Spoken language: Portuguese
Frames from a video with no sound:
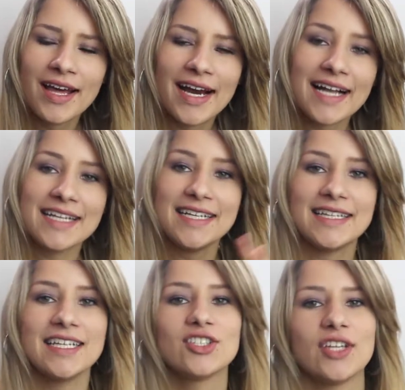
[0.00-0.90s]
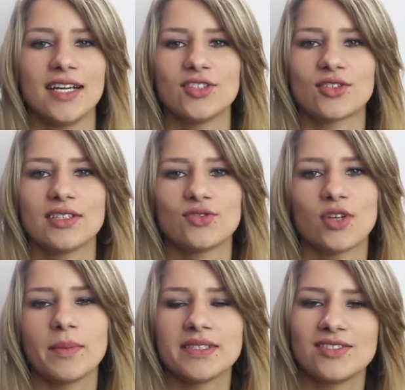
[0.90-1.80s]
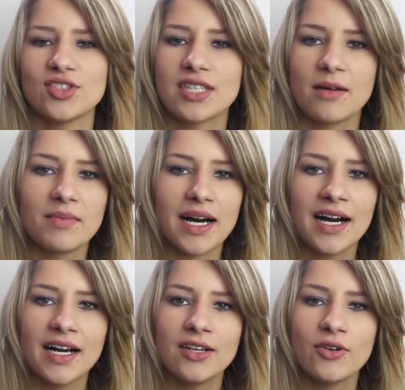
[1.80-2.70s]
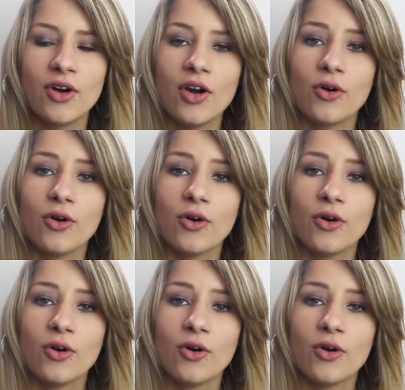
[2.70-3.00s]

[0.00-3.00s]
ali energético na sua mesa de trabalho